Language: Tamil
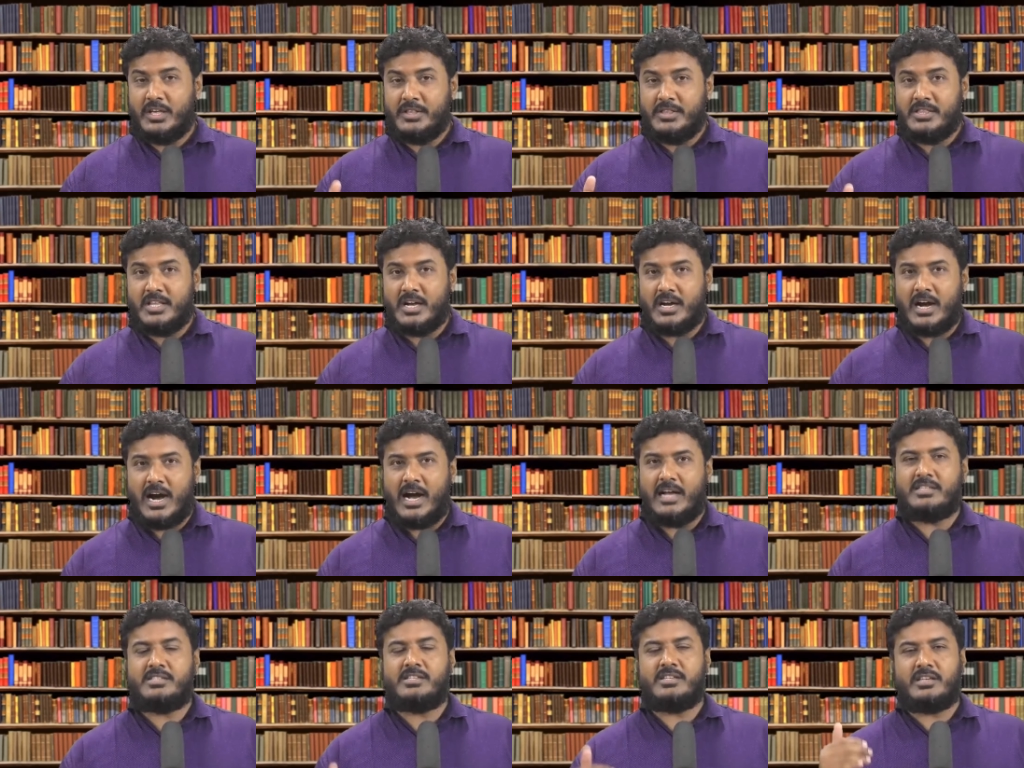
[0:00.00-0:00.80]
இந்த
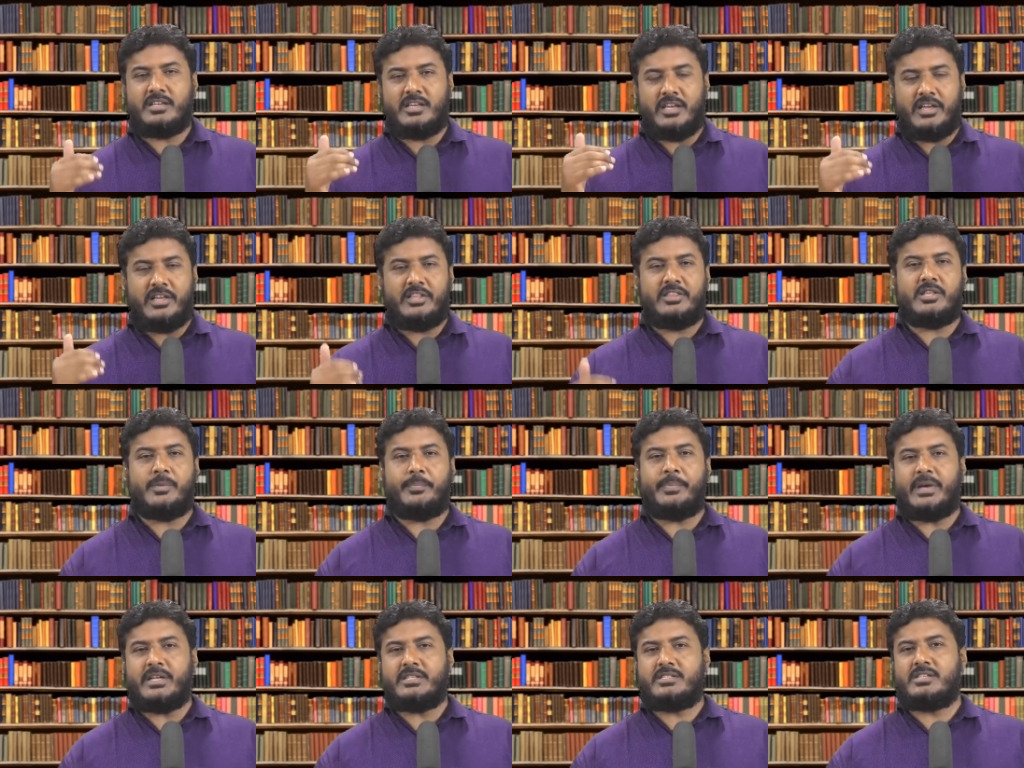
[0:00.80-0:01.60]
காட்சிக்கு இந்த
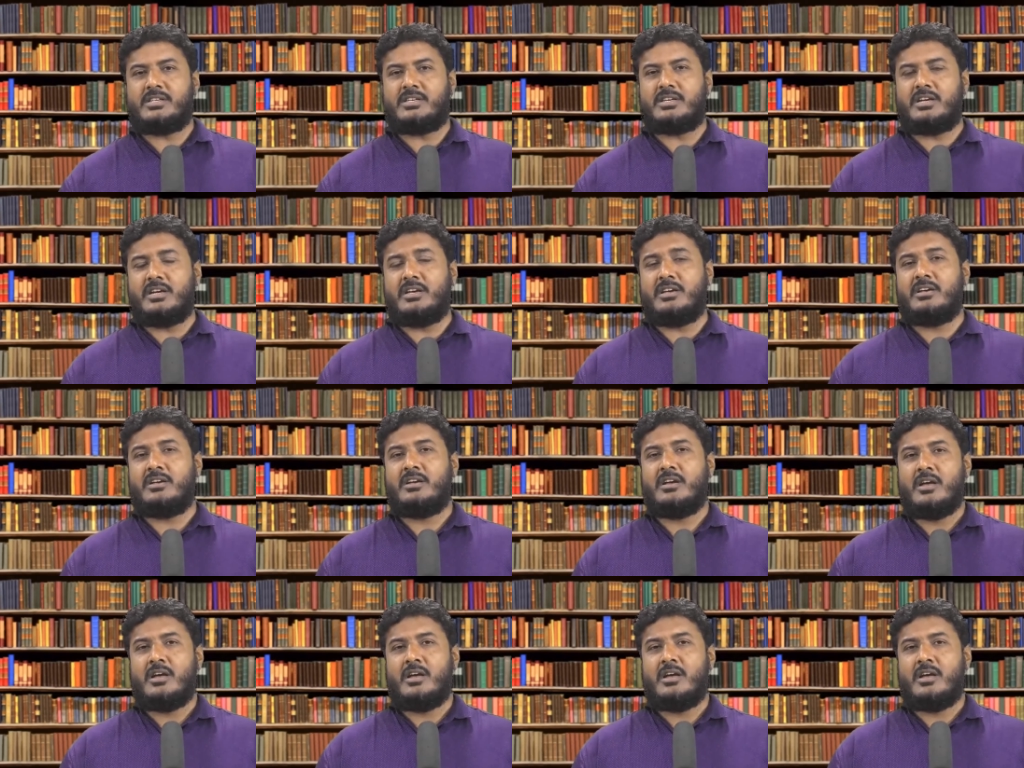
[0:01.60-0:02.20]
பேச்சுக்கு